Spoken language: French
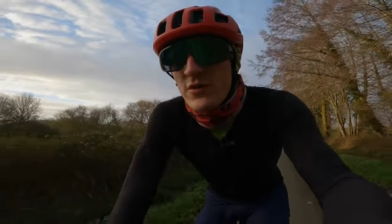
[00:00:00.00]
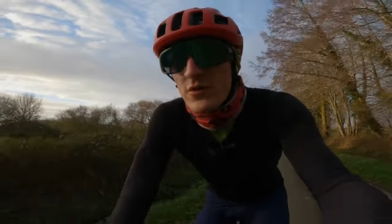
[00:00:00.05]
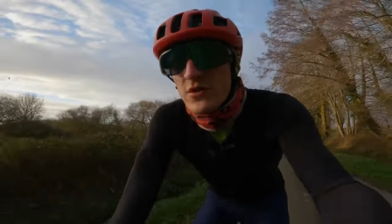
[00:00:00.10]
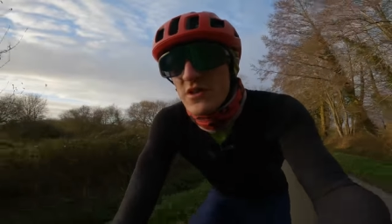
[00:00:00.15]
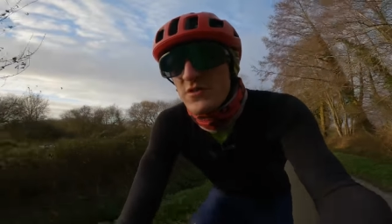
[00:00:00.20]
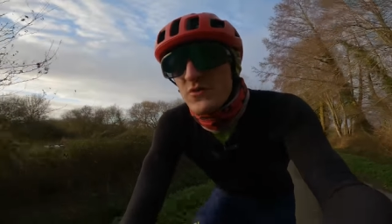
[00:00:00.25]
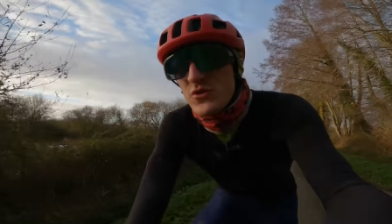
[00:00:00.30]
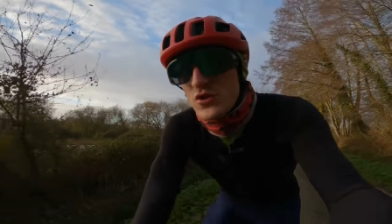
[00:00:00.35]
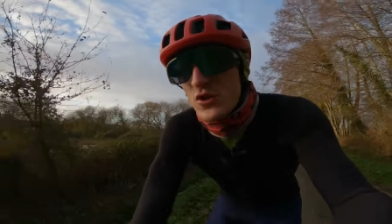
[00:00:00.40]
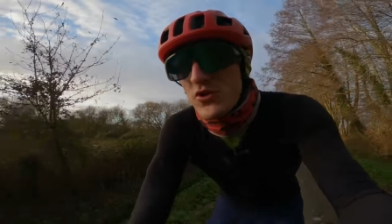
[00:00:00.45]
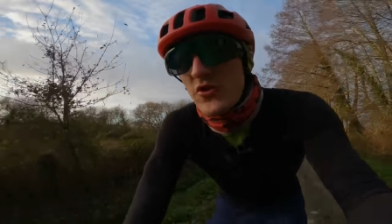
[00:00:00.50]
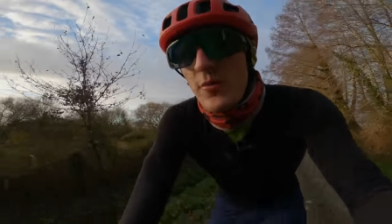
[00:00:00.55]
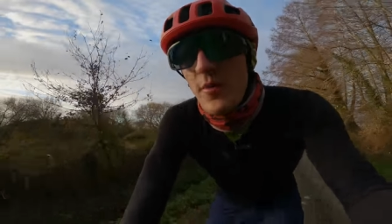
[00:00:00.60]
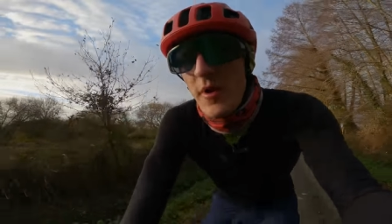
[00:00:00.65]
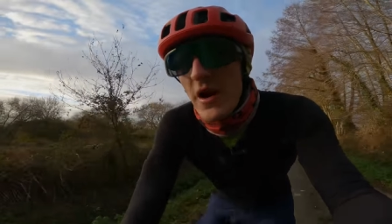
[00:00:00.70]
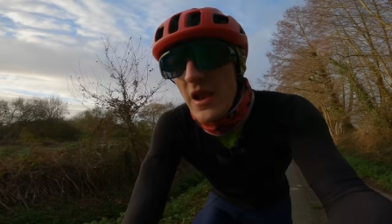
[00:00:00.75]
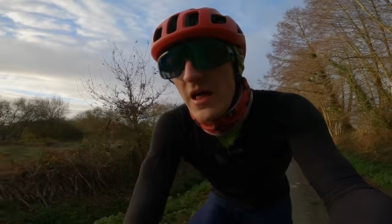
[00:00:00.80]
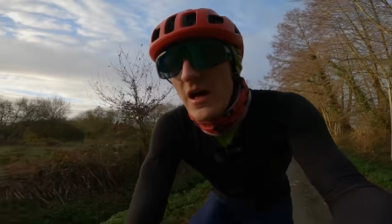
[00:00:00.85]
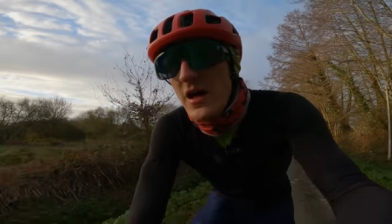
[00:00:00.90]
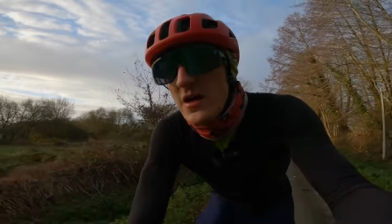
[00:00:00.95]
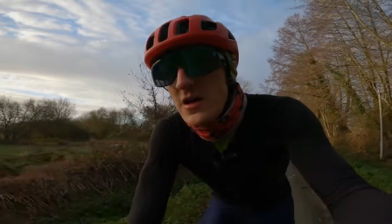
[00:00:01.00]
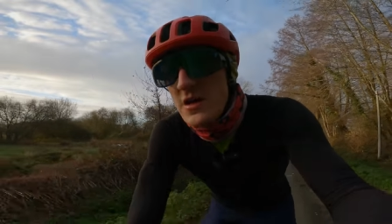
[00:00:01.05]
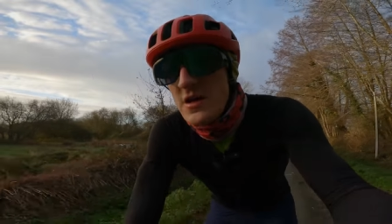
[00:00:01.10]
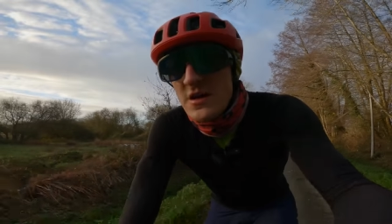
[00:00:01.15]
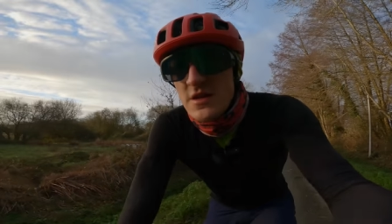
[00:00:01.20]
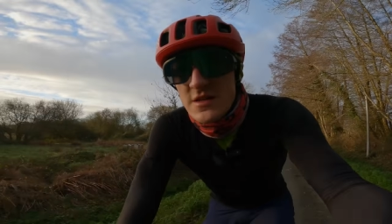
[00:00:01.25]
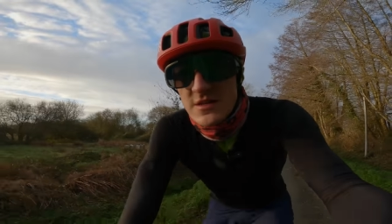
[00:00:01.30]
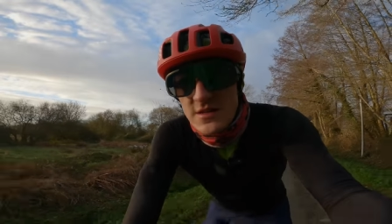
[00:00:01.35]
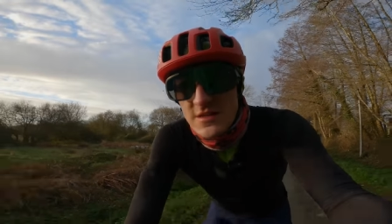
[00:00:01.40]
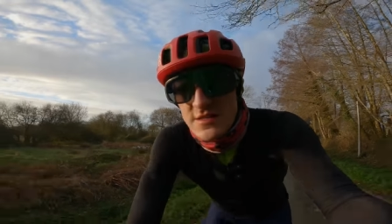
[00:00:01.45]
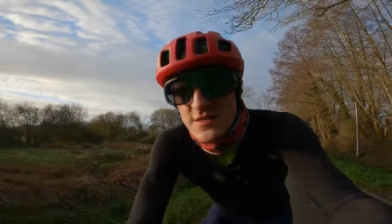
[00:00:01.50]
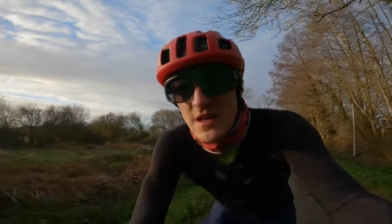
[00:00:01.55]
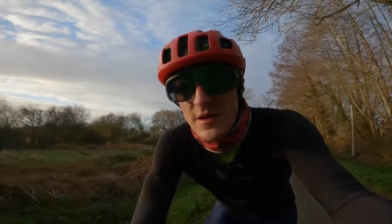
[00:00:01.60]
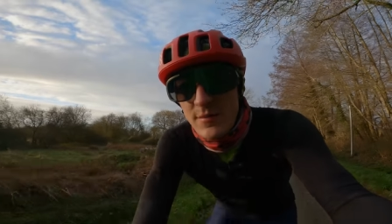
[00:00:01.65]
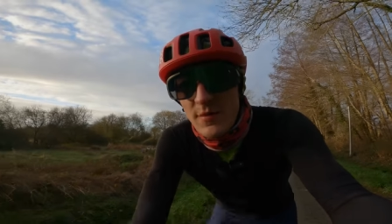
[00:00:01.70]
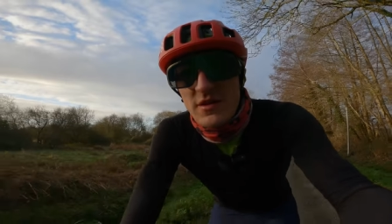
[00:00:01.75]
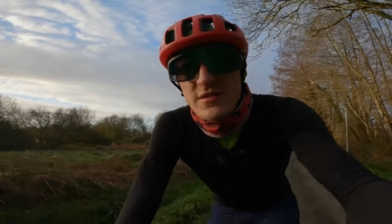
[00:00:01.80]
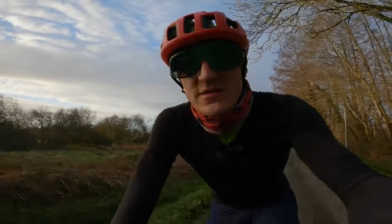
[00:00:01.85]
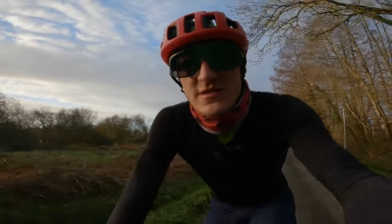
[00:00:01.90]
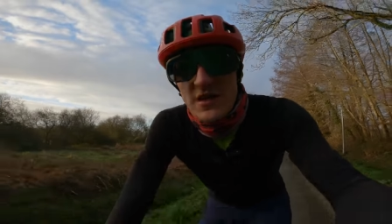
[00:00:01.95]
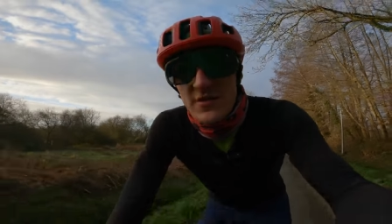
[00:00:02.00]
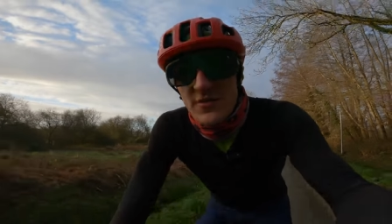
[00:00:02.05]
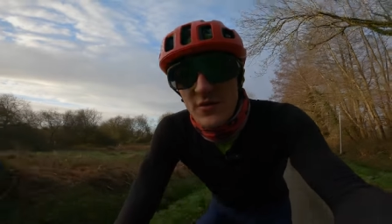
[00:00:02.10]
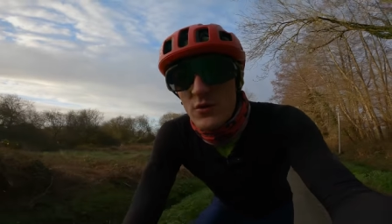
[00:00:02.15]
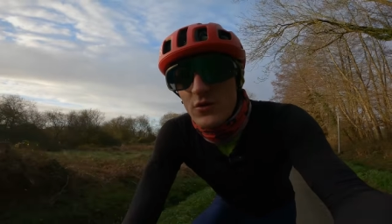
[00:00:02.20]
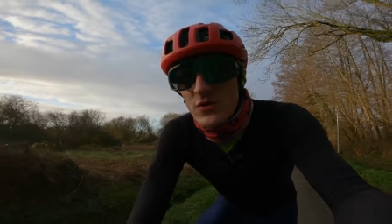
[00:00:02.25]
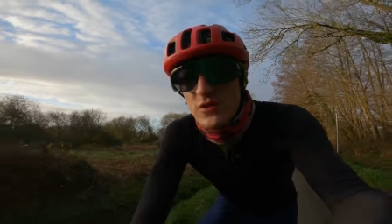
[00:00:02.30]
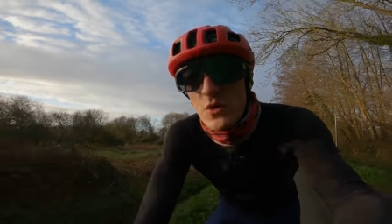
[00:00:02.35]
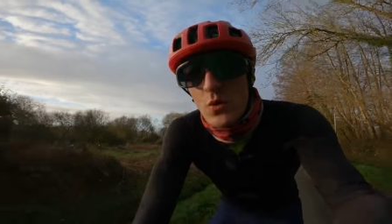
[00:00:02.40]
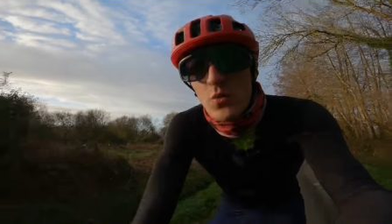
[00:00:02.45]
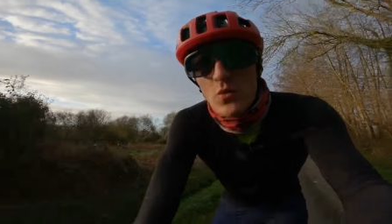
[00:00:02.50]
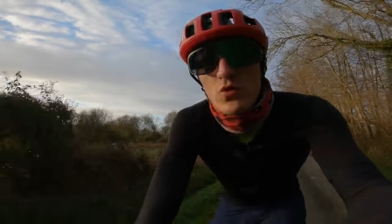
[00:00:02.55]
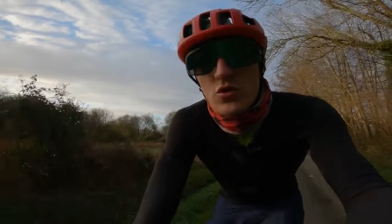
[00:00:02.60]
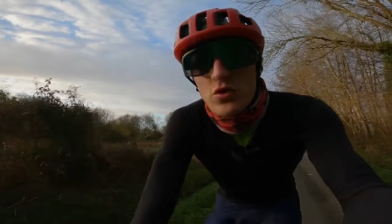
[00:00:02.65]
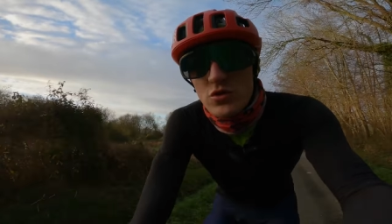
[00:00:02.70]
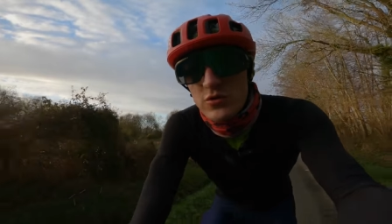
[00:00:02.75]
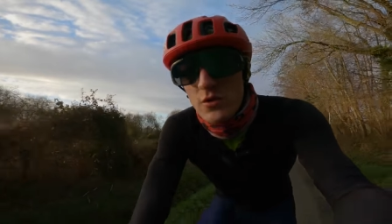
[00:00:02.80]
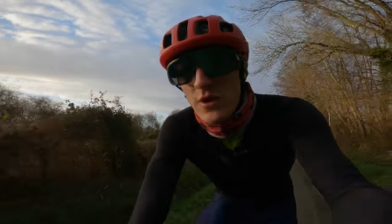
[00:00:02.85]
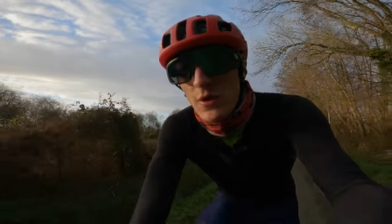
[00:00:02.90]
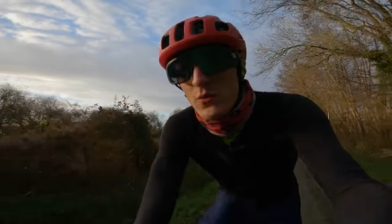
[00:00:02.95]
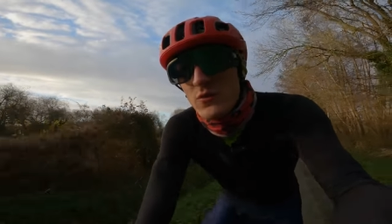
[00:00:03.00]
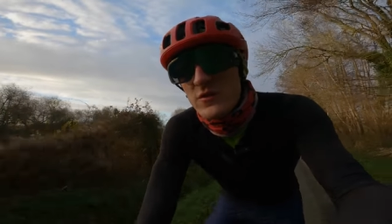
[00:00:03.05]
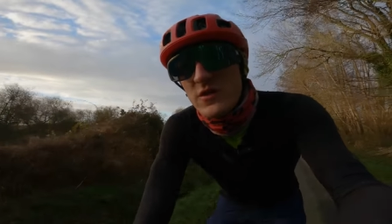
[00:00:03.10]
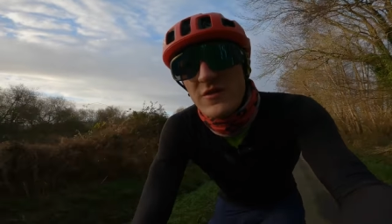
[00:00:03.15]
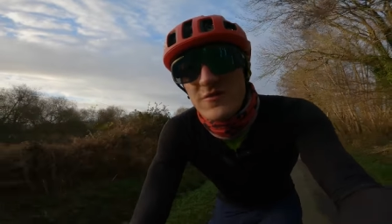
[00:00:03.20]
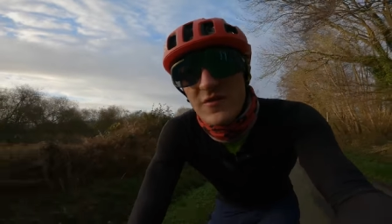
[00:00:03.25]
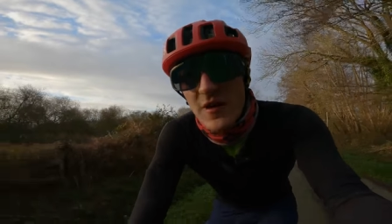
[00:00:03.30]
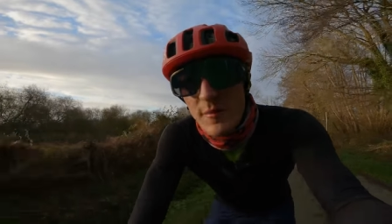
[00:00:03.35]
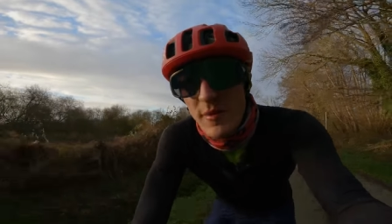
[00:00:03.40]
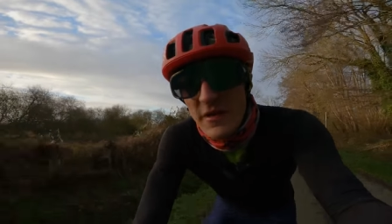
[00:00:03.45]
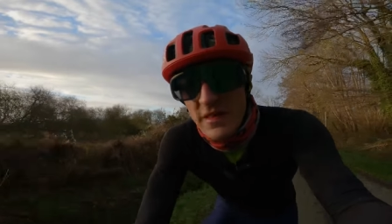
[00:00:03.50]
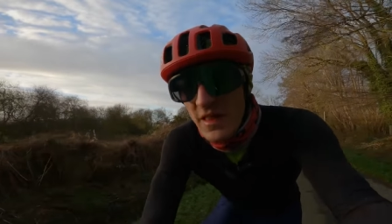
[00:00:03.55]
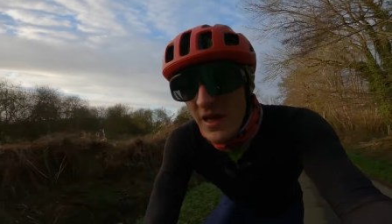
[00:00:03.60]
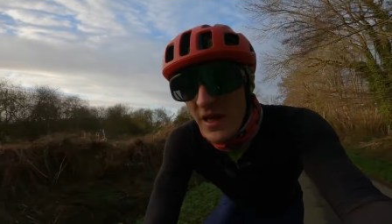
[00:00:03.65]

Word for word: Donc qu'est-ce que j'entends par là C'est simple, hein, c'est un vélo qui roule que sur la route, qui ne fera pas de